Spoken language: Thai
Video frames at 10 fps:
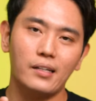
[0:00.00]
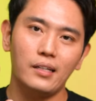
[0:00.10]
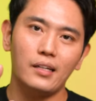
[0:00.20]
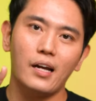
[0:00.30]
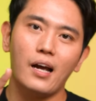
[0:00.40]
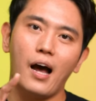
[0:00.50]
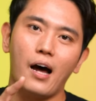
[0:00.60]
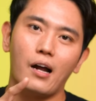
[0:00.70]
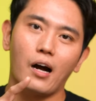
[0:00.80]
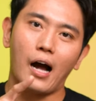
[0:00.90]
รที่
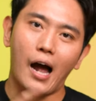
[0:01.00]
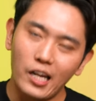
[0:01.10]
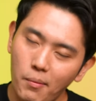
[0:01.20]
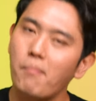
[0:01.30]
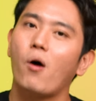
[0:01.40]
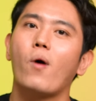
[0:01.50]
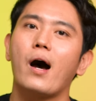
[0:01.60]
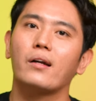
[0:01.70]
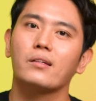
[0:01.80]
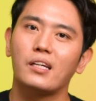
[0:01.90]
ใครที่เป็นเบาห
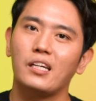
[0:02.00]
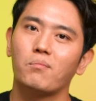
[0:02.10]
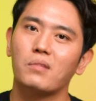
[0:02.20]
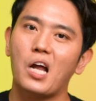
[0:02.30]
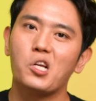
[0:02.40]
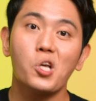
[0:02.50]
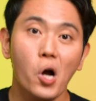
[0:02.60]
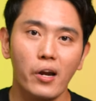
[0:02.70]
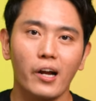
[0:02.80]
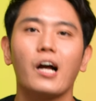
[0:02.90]
วานกินน้ำตาลเย
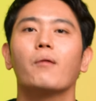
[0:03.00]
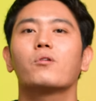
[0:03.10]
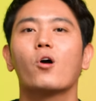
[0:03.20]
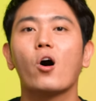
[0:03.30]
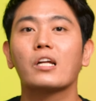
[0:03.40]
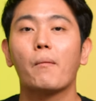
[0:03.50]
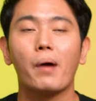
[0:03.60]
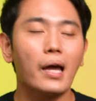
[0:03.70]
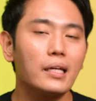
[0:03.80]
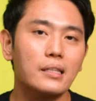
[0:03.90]
อะๆนะครับก็
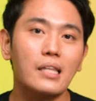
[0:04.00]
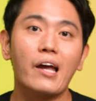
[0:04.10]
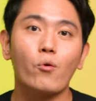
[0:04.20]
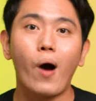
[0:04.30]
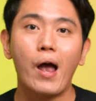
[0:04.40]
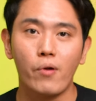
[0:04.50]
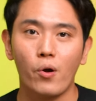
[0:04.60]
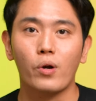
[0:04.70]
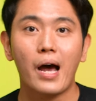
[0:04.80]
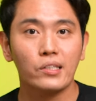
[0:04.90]
ทำให้ไตาวายเร็
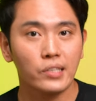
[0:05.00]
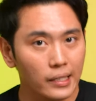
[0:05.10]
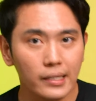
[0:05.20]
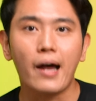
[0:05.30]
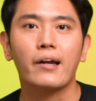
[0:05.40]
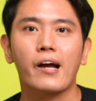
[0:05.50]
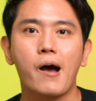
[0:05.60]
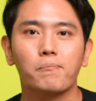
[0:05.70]
วได้เช่นกันนะครั